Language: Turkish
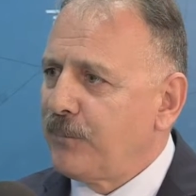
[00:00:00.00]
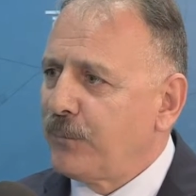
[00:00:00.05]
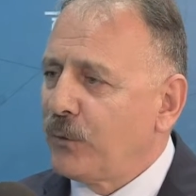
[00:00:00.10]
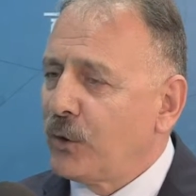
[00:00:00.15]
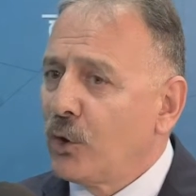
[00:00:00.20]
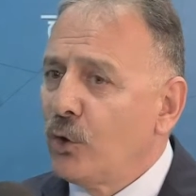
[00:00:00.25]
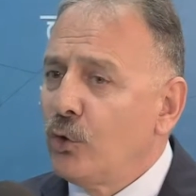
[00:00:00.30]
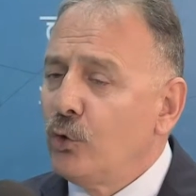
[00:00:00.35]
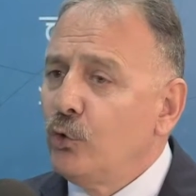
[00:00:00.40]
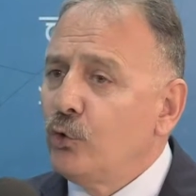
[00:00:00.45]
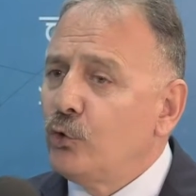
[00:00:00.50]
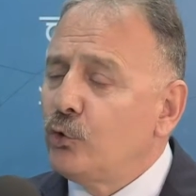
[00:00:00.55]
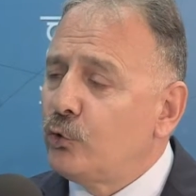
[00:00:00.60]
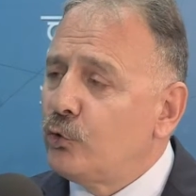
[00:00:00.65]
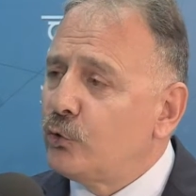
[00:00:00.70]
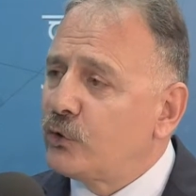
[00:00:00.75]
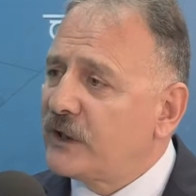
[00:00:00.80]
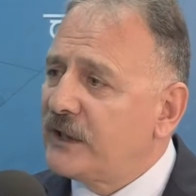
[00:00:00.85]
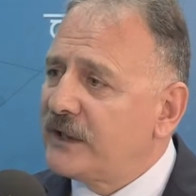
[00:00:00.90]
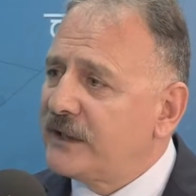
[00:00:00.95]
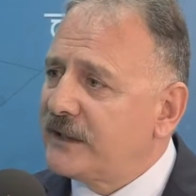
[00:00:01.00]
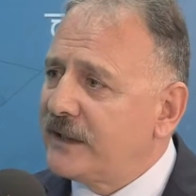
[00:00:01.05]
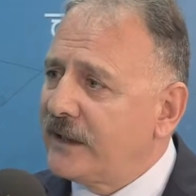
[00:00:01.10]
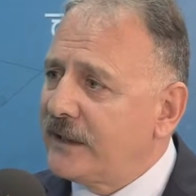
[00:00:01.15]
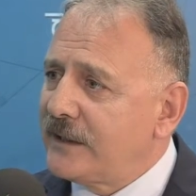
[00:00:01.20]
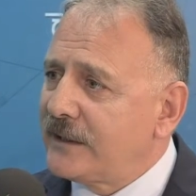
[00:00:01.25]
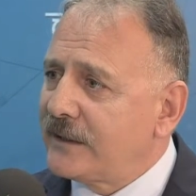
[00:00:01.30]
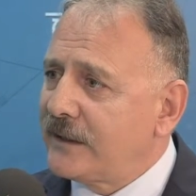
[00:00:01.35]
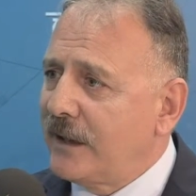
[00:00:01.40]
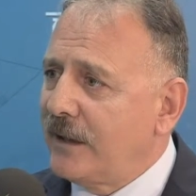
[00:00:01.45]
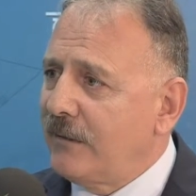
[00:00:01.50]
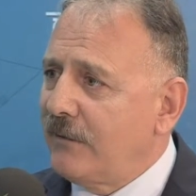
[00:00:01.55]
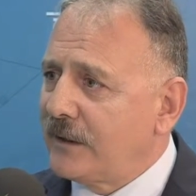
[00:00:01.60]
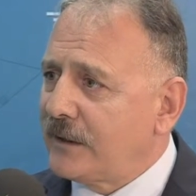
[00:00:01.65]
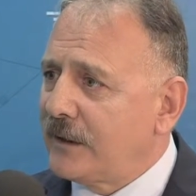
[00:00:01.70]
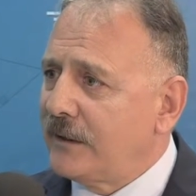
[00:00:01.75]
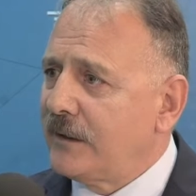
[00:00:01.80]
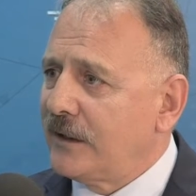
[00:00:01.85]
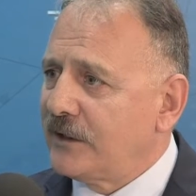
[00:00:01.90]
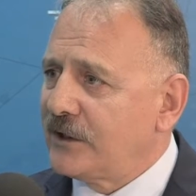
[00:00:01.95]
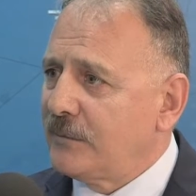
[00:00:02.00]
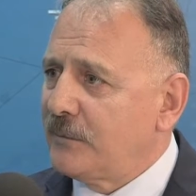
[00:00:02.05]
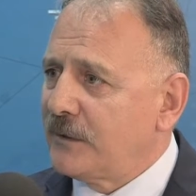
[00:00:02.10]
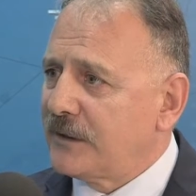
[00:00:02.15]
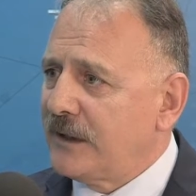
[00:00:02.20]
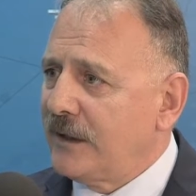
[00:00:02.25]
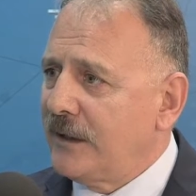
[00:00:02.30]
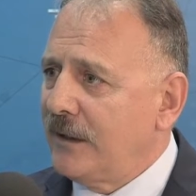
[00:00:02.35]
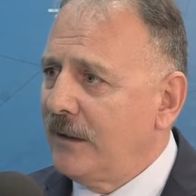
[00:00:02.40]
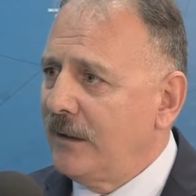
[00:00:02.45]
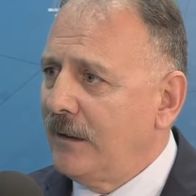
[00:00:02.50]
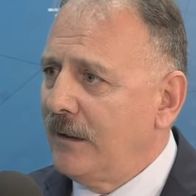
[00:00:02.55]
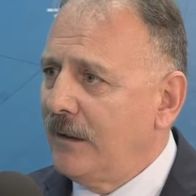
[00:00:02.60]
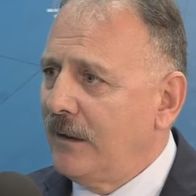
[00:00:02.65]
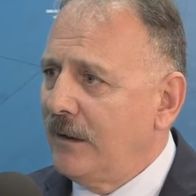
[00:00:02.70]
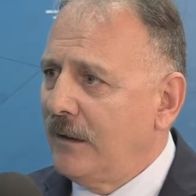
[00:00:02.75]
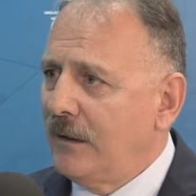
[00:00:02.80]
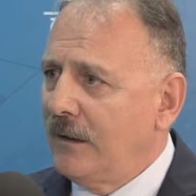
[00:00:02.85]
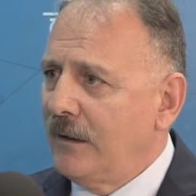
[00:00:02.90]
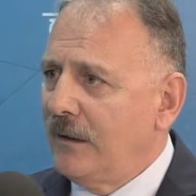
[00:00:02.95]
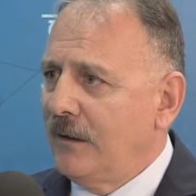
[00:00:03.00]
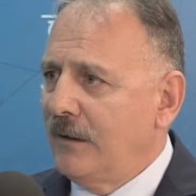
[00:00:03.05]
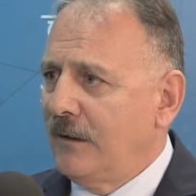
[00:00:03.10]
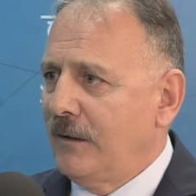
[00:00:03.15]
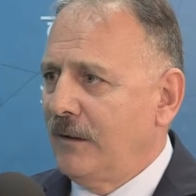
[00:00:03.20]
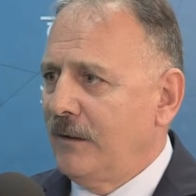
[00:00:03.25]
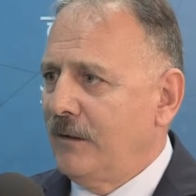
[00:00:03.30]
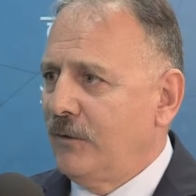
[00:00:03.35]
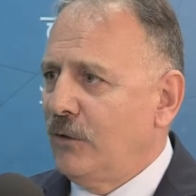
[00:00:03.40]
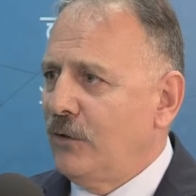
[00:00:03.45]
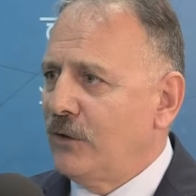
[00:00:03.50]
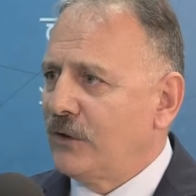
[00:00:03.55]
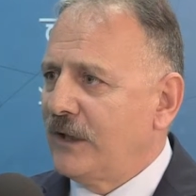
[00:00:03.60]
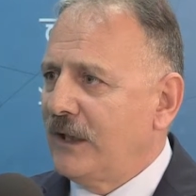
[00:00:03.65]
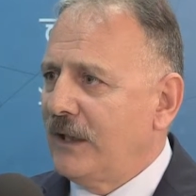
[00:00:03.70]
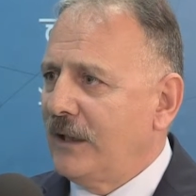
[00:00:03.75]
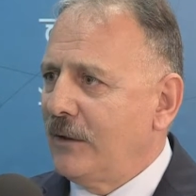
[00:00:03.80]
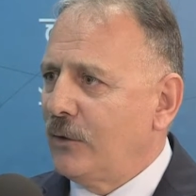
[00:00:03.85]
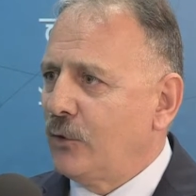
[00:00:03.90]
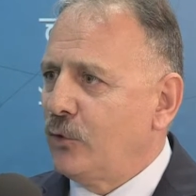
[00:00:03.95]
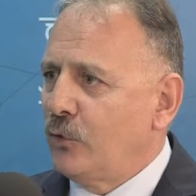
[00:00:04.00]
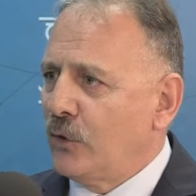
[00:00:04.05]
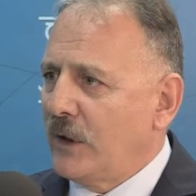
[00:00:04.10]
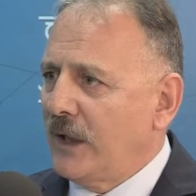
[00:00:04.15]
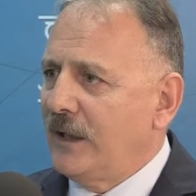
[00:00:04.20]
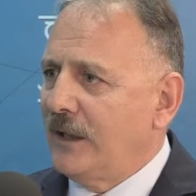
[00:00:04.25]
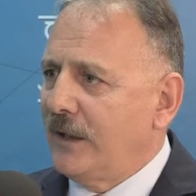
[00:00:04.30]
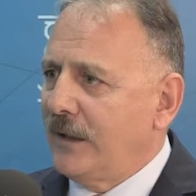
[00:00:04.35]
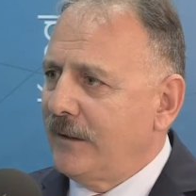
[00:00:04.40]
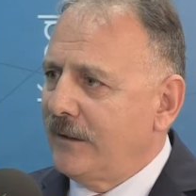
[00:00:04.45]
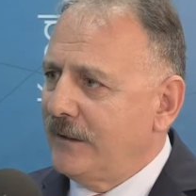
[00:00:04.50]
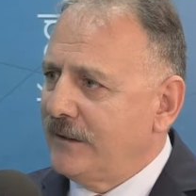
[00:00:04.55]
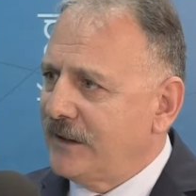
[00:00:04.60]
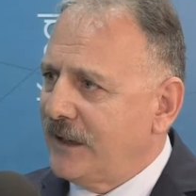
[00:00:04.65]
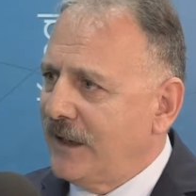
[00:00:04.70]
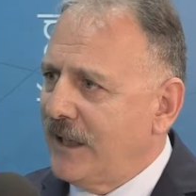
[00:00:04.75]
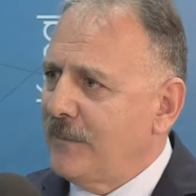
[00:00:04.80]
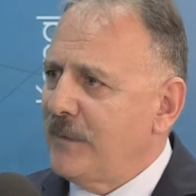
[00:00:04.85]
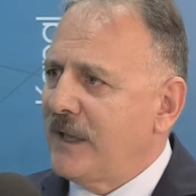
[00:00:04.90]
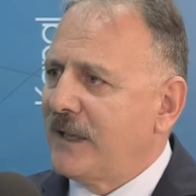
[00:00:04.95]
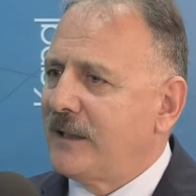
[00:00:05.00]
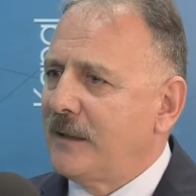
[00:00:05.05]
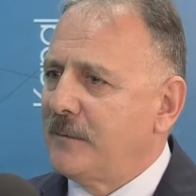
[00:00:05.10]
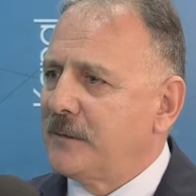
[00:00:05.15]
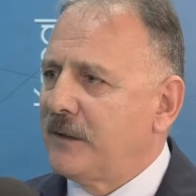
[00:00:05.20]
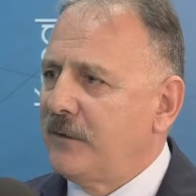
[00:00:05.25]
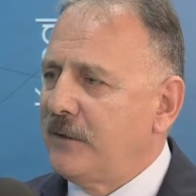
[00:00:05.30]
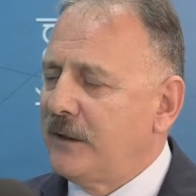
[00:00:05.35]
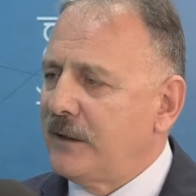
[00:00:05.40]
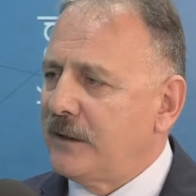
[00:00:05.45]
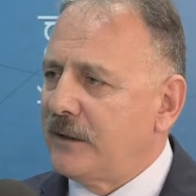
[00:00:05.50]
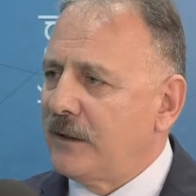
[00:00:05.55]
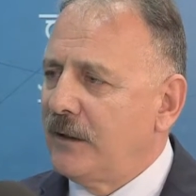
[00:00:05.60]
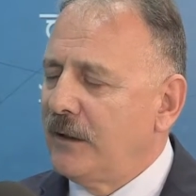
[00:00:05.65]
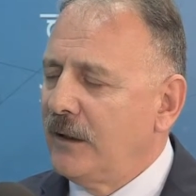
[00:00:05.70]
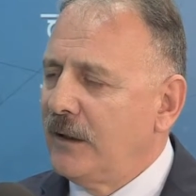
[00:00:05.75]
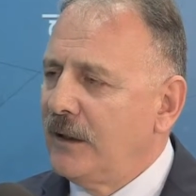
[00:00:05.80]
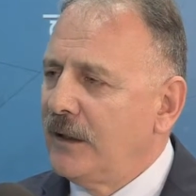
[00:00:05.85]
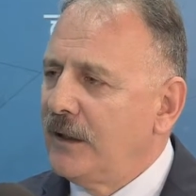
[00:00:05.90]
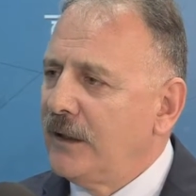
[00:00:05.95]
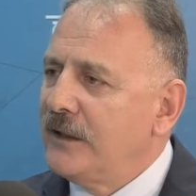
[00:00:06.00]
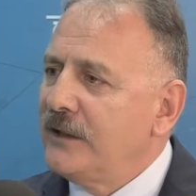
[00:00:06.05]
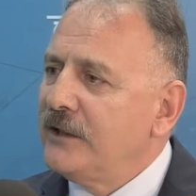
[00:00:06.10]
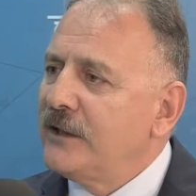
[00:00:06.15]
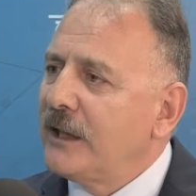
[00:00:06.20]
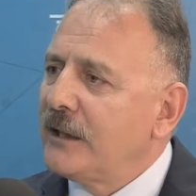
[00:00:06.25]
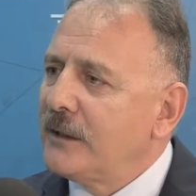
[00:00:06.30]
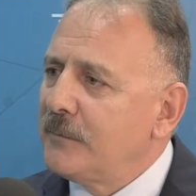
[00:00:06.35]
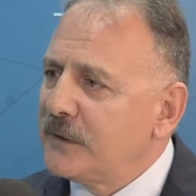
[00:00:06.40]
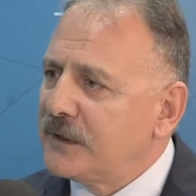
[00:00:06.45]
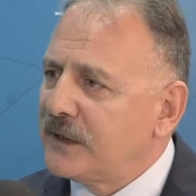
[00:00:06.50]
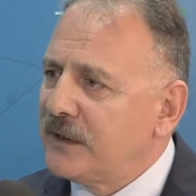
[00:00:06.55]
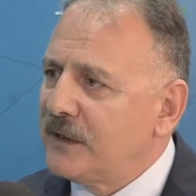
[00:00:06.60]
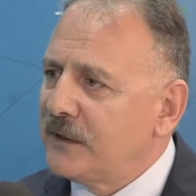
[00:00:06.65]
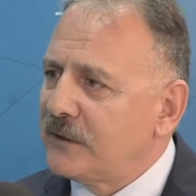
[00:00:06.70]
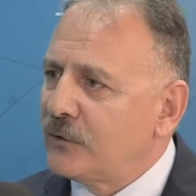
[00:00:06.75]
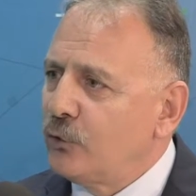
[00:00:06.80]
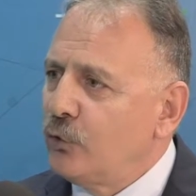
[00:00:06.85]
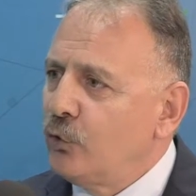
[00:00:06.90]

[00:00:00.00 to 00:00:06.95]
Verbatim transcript: Evet. 348 tane vatandaşımıza orada kurayla işte emeklerimize verdik. İnanır mısınız?